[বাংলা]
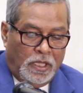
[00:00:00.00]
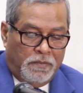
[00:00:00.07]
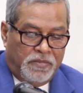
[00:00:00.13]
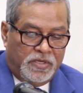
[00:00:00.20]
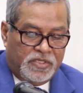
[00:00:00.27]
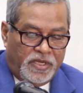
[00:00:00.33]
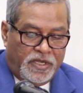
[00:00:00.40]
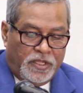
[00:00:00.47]

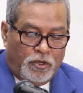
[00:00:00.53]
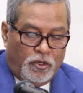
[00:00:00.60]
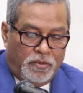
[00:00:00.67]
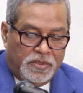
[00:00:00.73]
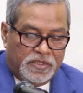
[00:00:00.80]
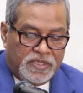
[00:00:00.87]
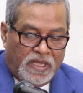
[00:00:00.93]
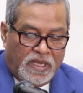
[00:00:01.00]
প্রিজাইডিং
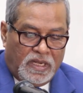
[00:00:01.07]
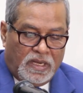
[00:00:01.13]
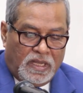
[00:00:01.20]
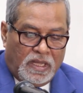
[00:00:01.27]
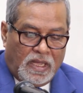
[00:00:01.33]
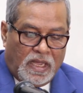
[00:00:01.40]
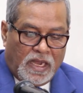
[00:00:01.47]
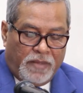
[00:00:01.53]
অফিসার
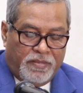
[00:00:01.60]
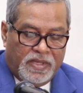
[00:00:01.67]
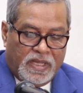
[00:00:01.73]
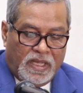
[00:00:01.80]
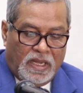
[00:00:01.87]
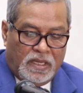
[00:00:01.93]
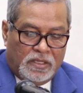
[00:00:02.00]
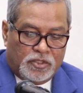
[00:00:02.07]

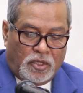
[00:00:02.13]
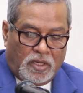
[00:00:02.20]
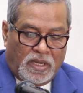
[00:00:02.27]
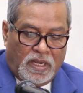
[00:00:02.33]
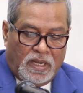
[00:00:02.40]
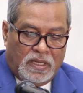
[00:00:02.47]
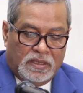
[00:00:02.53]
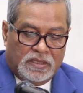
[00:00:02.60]
আগামীকাল
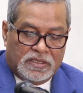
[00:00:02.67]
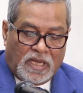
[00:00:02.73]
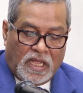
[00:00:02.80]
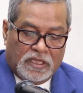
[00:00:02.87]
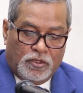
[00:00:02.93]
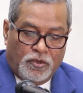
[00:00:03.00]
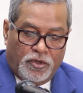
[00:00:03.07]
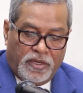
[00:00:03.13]
সকাল
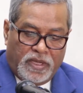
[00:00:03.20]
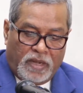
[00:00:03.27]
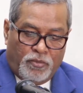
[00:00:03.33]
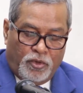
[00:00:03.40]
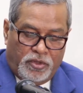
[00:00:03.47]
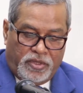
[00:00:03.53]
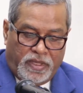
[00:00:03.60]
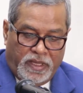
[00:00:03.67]
সাত ঘটিকার
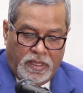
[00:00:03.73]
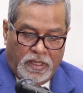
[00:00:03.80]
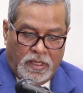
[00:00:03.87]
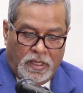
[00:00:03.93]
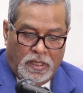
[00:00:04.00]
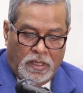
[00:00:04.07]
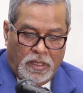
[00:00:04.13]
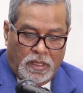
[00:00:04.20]
মধ্যে
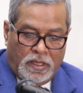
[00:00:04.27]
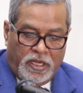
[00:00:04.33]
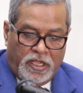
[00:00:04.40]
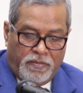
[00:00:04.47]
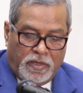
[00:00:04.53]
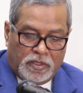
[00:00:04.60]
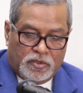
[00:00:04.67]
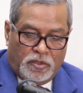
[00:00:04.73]

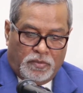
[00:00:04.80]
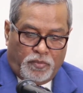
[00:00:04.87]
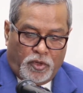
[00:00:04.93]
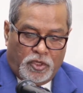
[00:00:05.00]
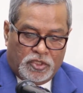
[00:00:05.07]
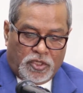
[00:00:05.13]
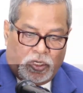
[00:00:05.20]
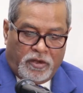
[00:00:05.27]
নির্বাচন
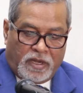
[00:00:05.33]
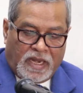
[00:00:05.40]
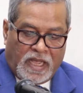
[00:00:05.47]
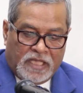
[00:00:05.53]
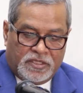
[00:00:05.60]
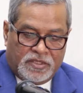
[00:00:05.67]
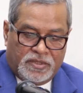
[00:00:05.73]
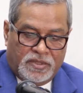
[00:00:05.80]
পরিচালনার
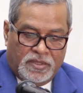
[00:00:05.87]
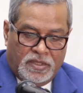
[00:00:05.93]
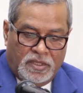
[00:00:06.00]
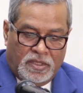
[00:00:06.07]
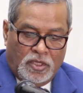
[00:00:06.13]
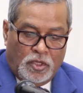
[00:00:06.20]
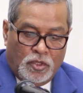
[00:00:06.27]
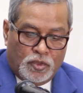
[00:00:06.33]
কাজ
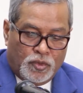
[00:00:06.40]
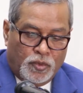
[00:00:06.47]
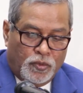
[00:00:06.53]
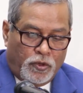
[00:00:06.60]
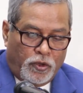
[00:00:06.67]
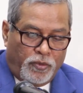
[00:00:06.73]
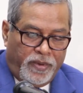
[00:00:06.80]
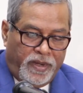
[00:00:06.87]
শুরু
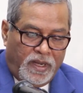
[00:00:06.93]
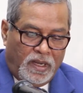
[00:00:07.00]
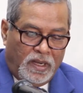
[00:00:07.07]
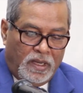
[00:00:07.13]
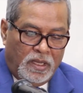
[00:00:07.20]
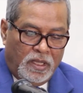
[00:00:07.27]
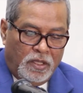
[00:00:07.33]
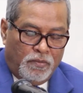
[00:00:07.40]
করবেন
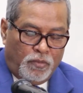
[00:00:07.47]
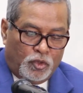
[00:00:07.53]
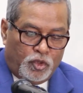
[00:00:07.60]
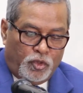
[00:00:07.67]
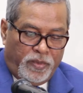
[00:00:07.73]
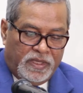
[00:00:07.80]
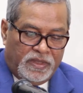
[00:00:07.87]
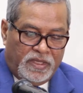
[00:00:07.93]

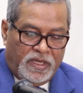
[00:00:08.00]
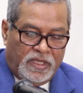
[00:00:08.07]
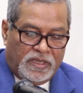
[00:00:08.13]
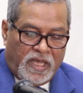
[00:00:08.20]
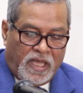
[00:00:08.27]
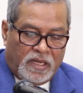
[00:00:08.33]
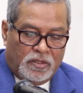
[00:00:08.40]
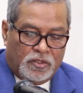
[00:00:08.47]
প্রথমে তিনি
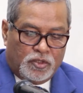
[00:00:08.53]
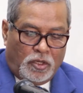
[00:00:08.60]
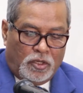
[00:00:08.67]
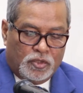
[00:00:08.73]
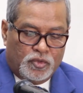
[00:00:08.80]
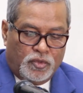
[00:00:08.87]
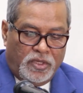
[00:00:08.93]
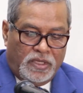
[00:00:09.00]
তার
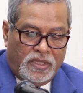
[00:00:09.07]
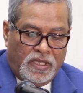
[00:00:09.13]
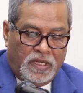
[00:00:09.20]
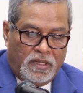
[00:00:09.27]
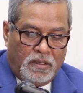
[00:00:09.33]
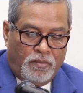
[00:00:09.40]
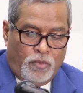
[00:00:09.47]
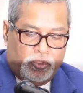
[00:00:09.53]
সহযোগীদের
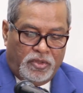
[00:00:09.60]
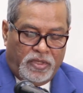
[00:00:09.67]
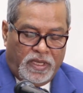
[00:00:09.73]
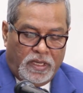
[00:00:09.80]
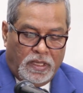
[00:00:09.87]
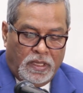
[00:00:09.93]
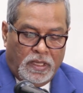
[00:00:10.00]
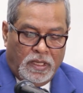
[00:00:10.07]
মধ্যে
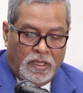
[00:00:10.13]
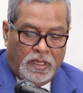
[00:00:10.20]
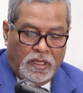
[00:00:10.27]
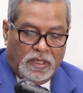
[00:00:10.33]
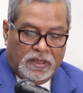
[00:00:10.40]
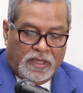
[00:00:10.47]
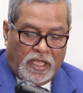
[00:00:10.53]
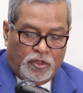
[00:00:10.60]

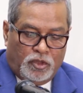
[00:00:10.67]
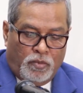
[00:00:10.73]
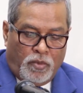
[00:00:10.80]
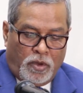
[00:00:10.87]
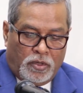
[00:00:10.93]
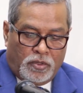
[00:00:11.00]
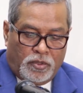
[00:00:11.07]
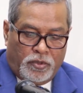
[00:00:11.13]
দায়িত্ব
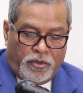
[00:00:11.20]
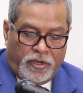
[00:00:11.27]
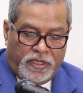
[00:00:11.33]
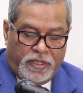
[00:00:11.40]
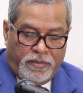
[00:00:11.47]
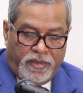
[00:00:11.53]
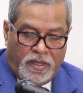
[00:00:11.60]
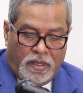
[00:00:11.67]
বন্টন করে
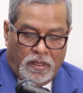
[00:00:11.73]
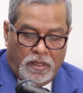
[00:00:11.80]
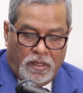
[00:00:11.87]
দেবেন